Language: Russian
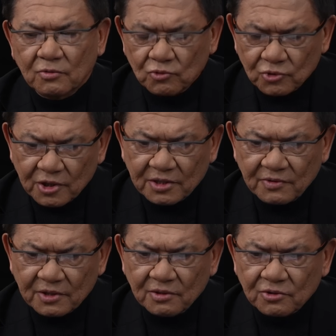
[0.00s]
Уже
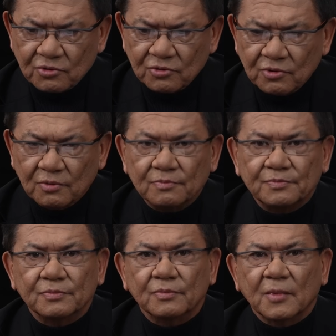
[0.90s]
известно, что
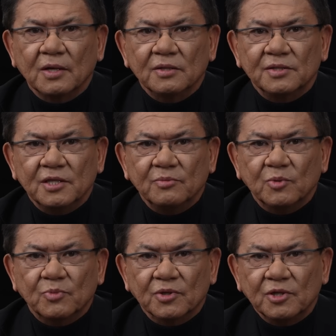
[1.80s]

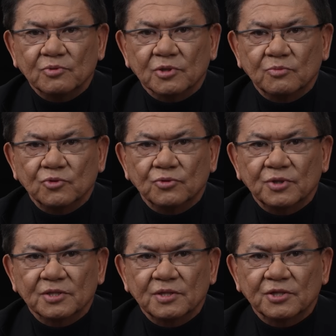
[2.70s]
семьям погибших будут
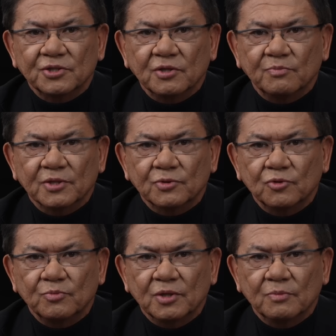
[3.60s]
назначены
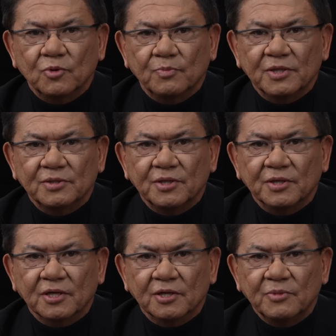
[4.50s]
пособия по
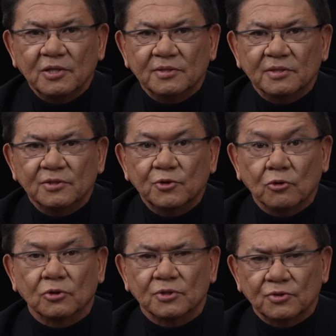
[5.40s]
потере кормильца из
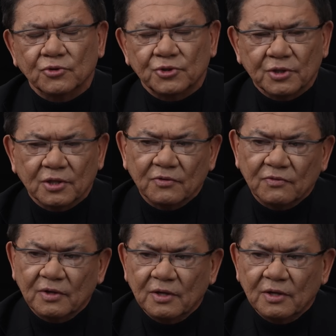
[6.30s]
трех источников.